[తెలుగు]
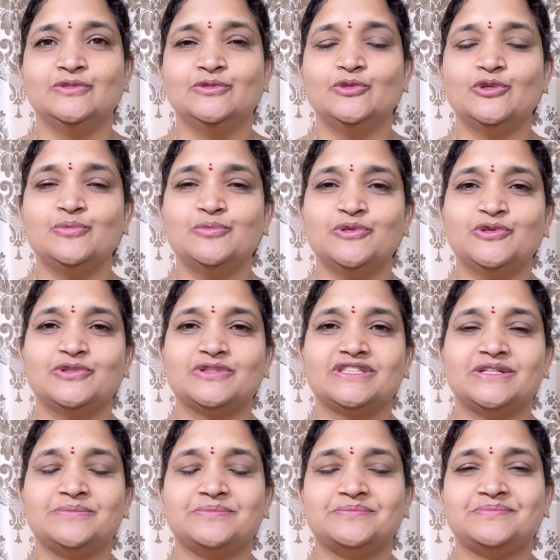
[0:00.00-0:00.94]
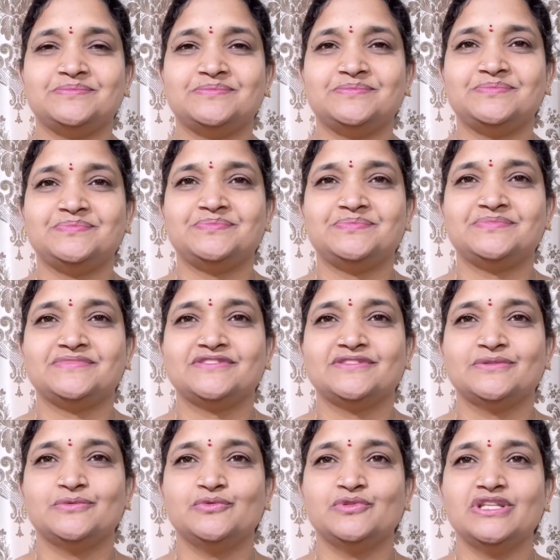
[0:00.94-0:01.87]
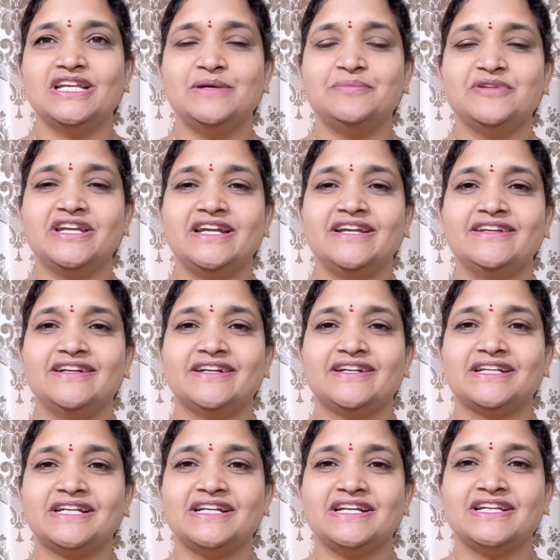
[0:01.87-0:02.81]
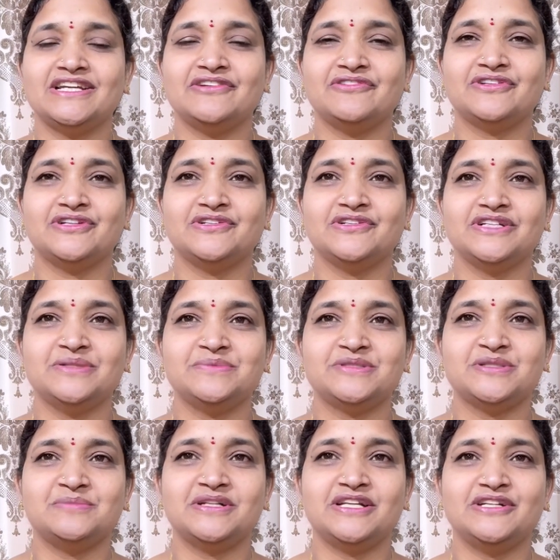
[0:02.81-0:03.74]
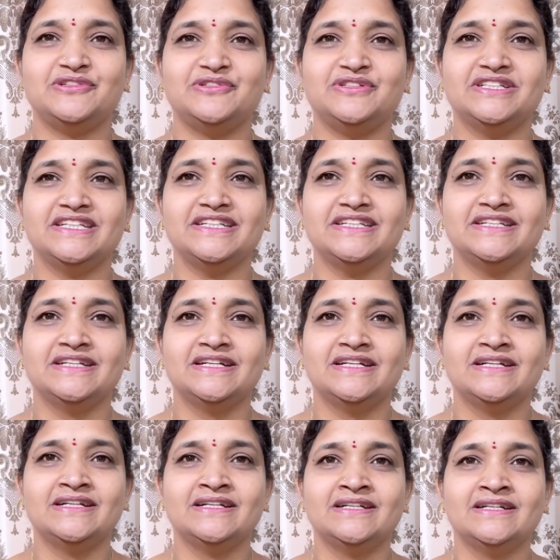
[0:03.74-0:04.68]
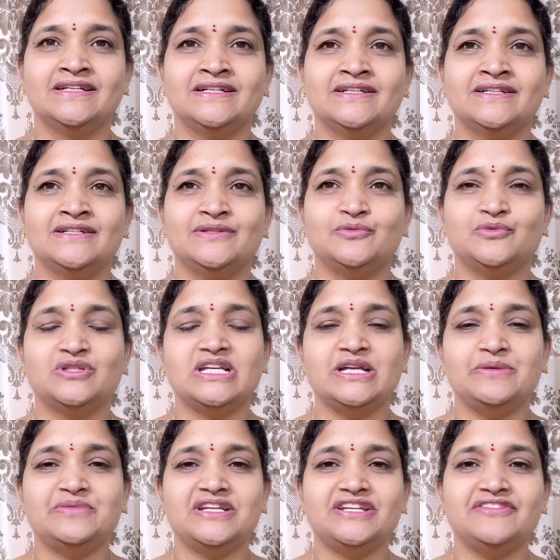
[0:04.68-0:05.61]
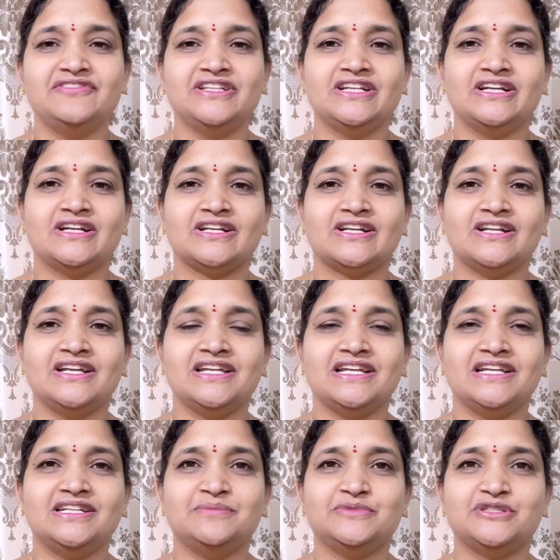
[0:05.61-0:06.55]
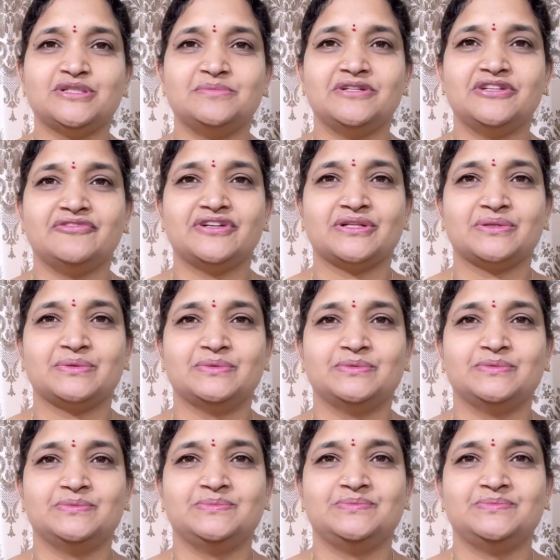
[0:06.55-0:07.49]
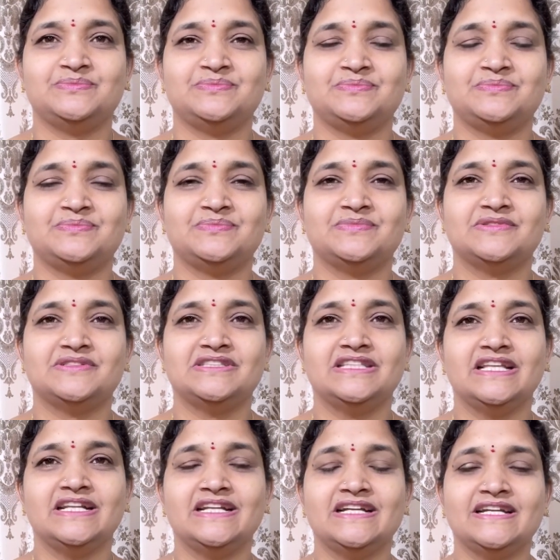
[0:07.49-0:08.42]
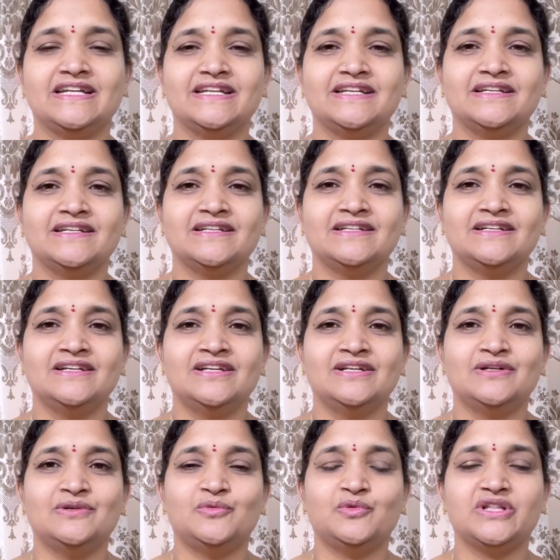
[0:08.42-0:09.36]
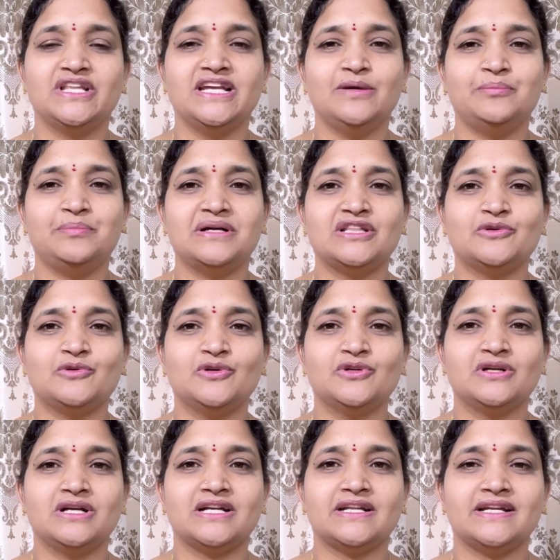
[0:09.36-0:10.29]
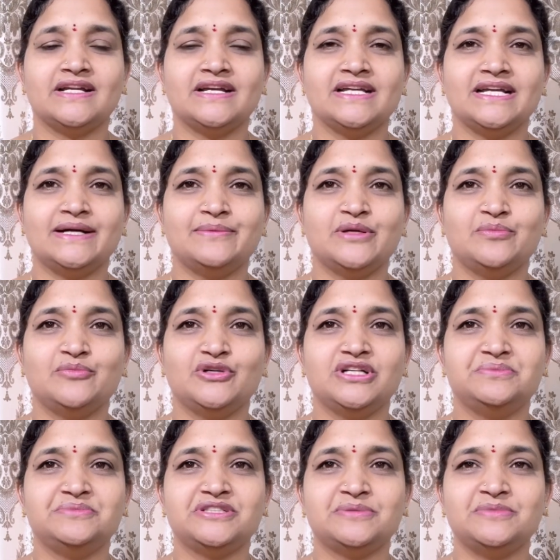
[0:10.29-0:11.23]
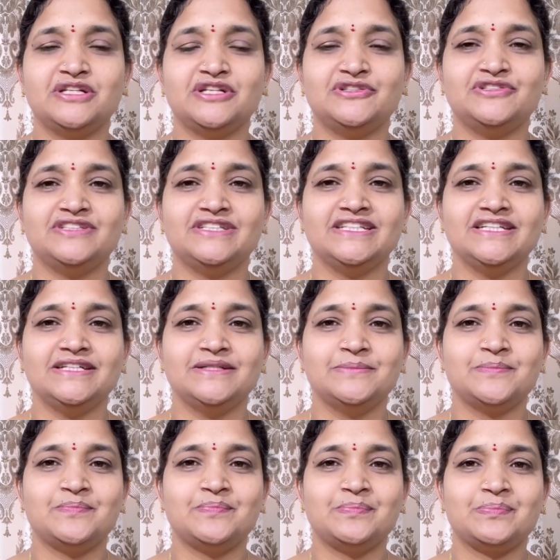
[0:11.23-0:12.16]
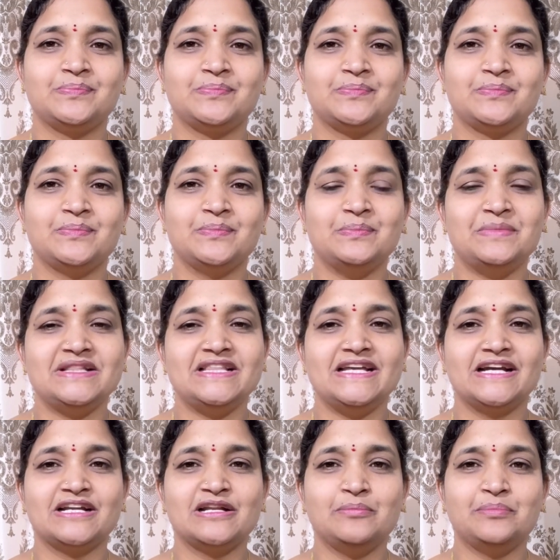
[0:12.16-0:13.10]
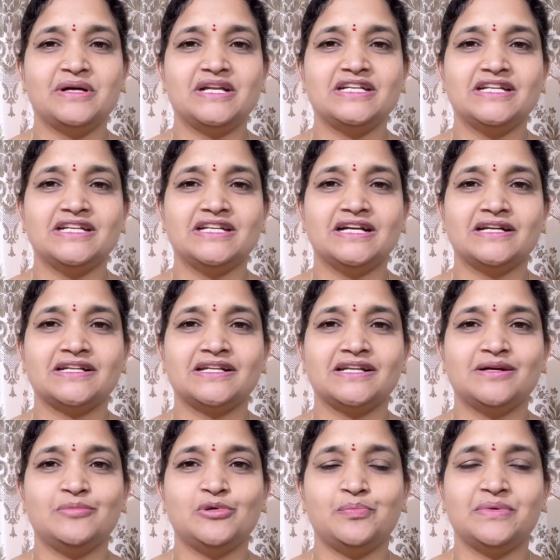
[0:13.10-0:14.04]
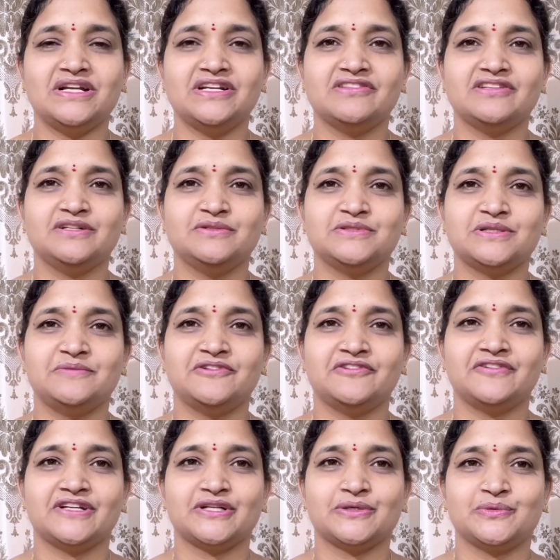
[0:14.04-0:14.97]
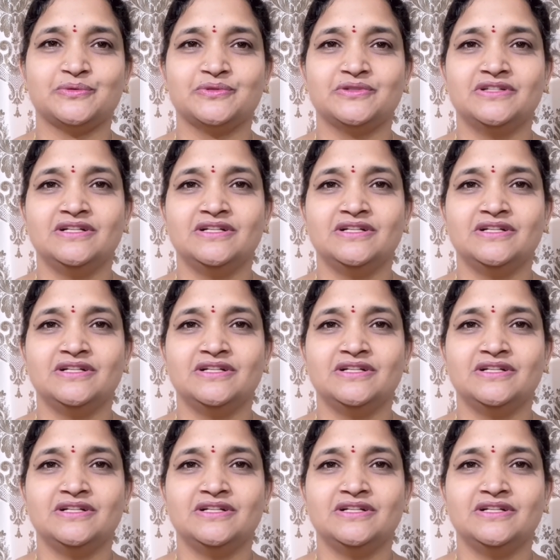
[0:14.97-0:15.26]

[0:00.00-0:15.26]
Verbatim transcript: దుర్ముహూర్తం ఉదయం ఏడు గంటల ఇరవై రెండు నిమిషముల నుండి ఉదయం ఎనిమిది గంటల ఏడు నిమిషముల వరకు తిరిగి ఉదయం పదకొండు గంటల యాభై మూడు నిమిషముల నుండి మధ్యాహ్నం పన్నెండు గంటల ముప్పై ఎనిమిది నిమిషముల వరకు